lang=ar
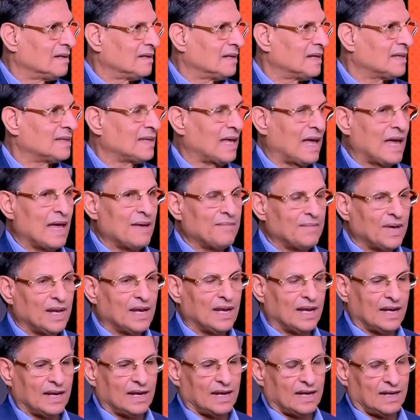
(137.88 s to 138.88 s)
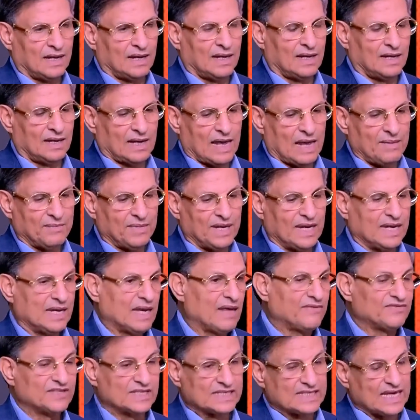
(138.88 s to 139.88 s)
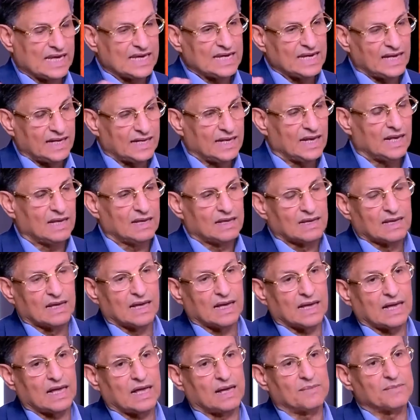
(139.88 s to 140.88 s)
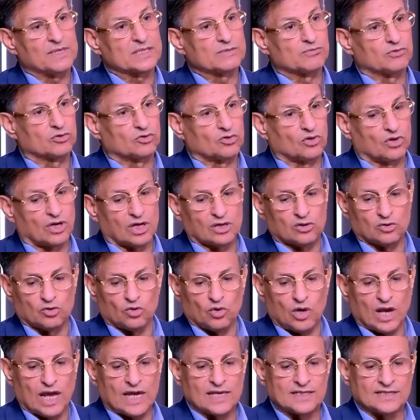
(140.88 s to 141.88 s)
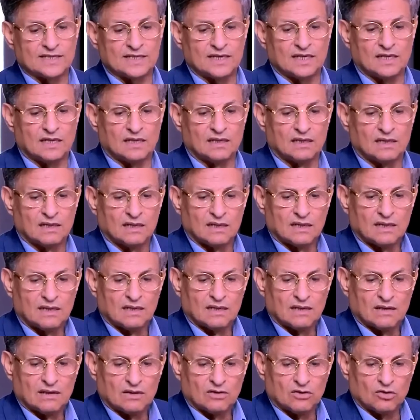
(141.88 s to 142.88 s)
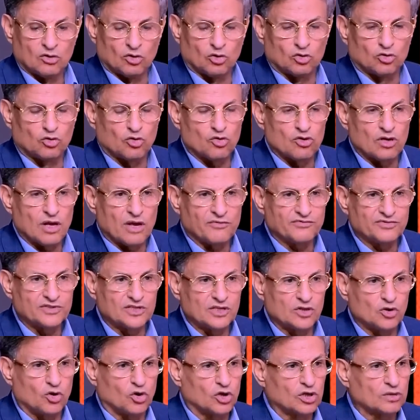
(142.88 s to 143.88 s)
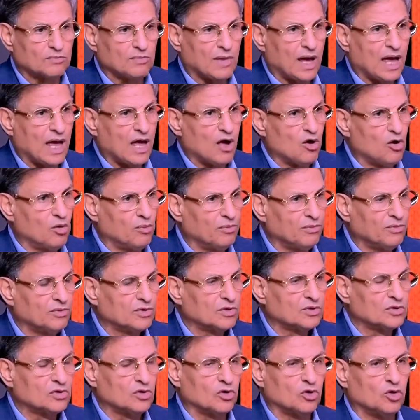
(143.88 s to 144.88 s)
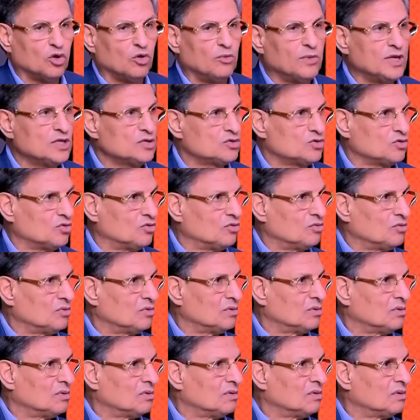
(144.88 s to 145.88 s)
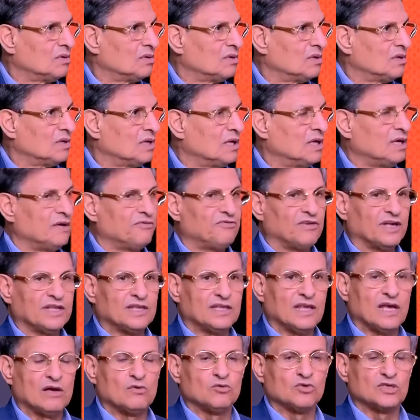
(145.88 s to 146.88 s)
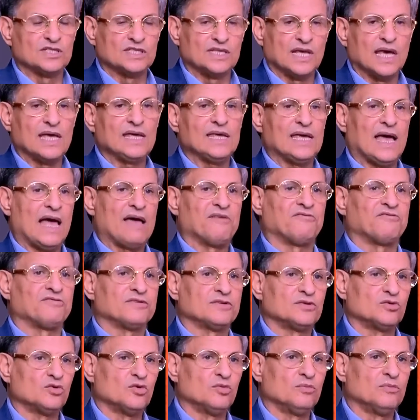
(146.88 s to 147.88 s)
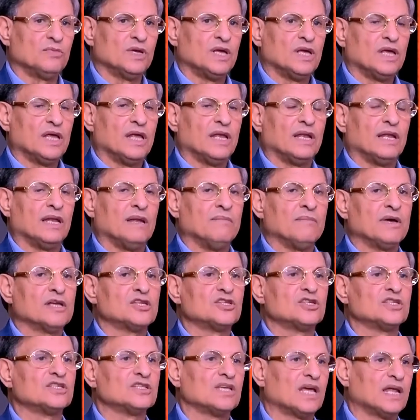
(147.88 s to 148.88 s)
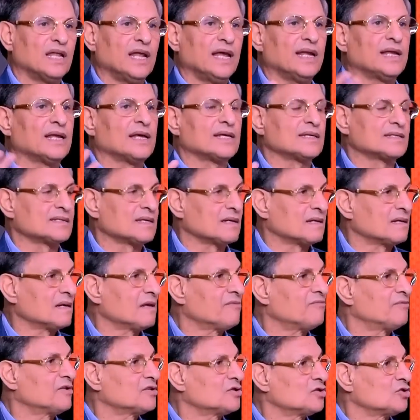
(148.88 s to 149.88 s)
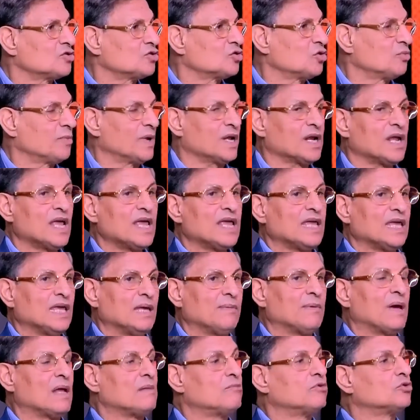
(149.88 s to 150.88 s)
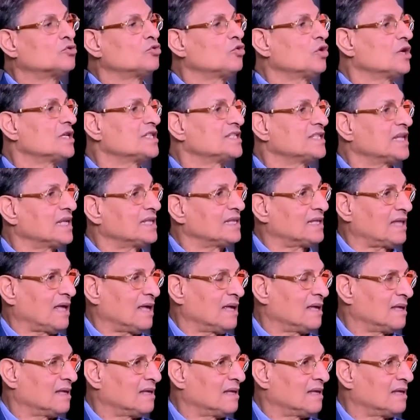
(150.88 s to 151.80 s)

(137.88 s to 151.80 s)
نتعامل العامل النفسي زي احنا خمس بطولات دول عايزين دكتور نفسي يقعد معاهم يقول لهم انسوا اللي فات ده وازاي يحفزهم لماتش زي اللي احنا خسرناه في ماتش السوبر يبقى البطوله السادسه